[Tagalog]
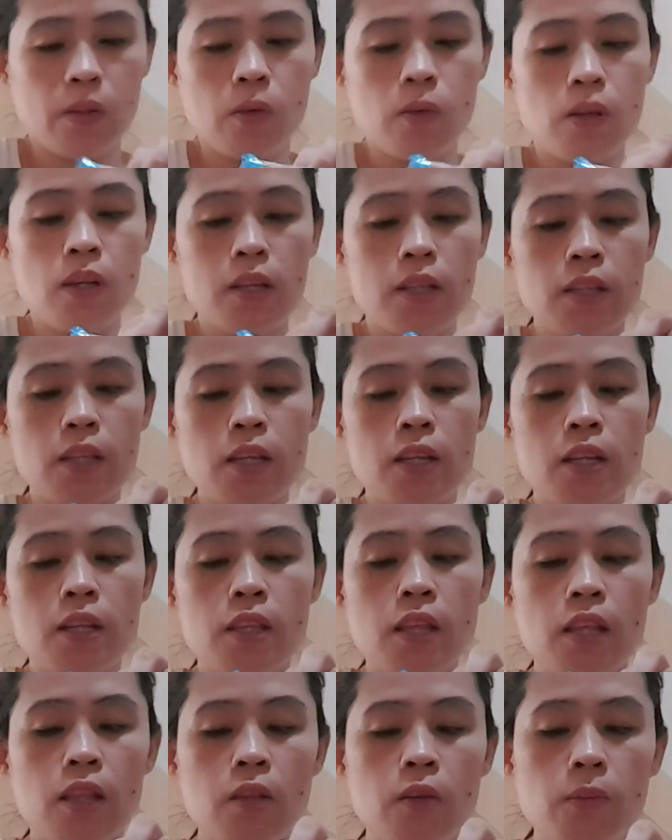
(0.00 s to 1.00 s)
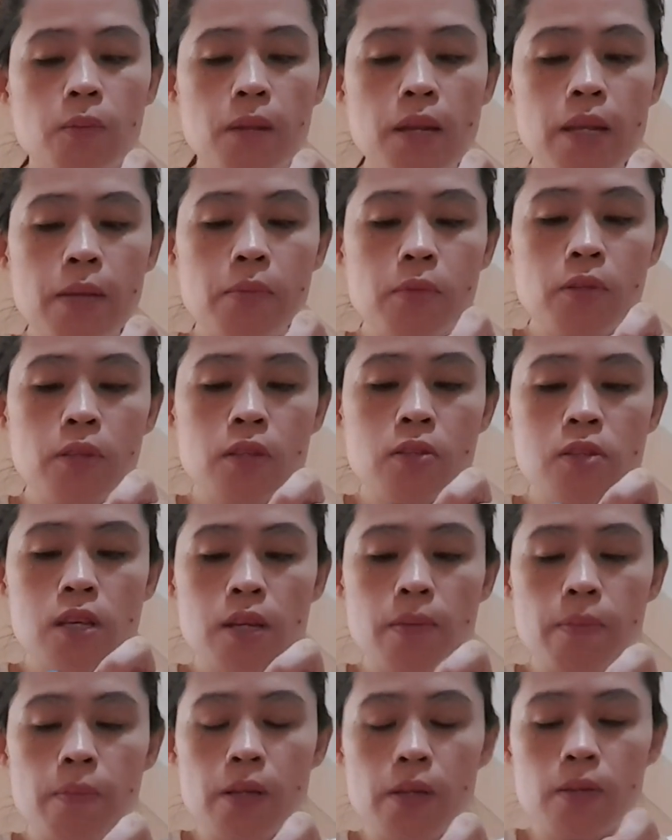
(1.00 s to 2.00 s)
Palang eh. tayo ng tatlo. Ibalik mo sa
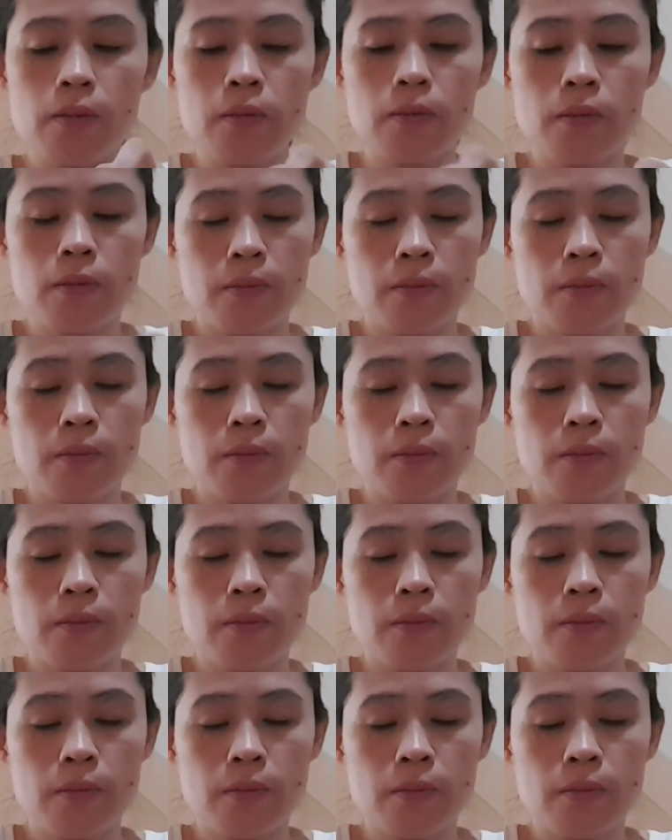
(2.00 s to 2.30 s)
rek na ko.